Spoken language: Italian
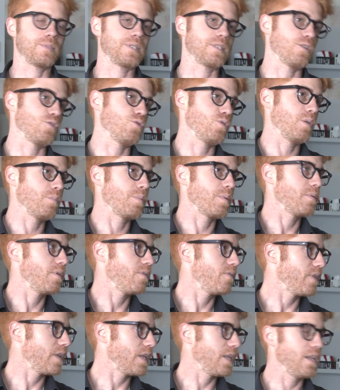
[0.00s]
stagione
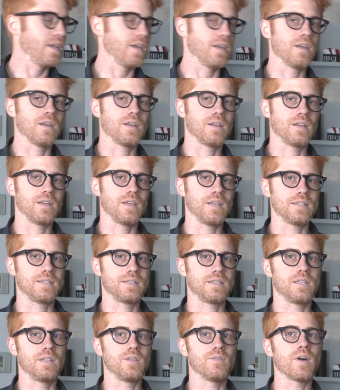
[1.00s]
primaverile
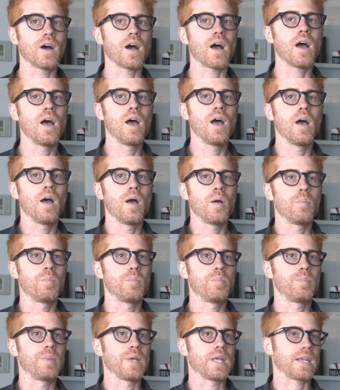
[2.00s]
estiva
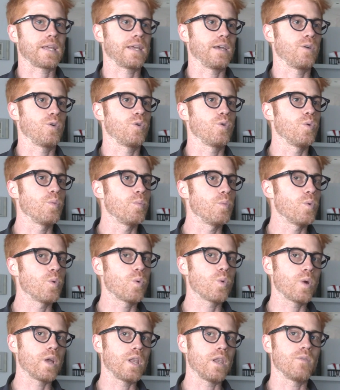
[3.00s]
perché
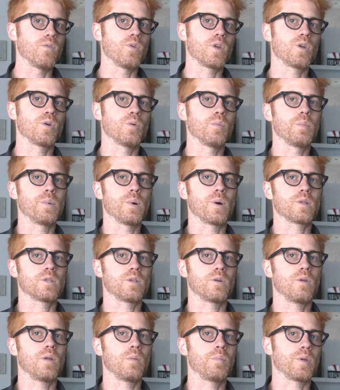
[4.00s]
comunque i lavori
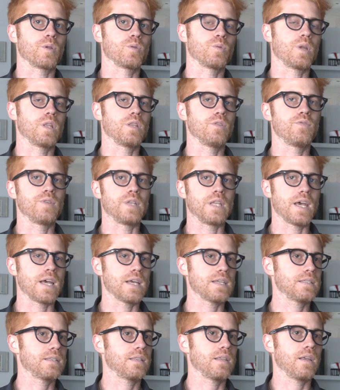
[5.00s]
comportano l'apertura di
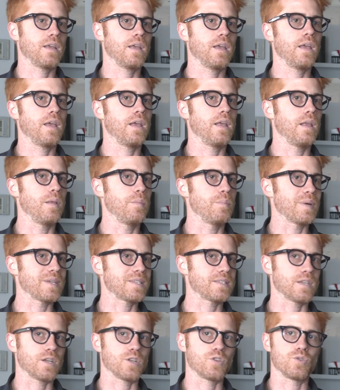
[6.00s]
finestre, il
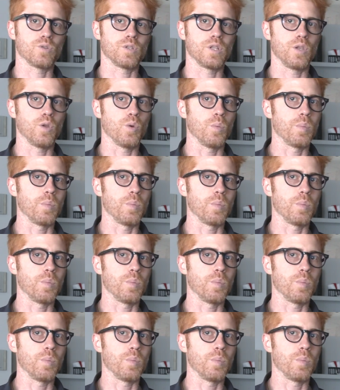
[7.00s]
passaggio degli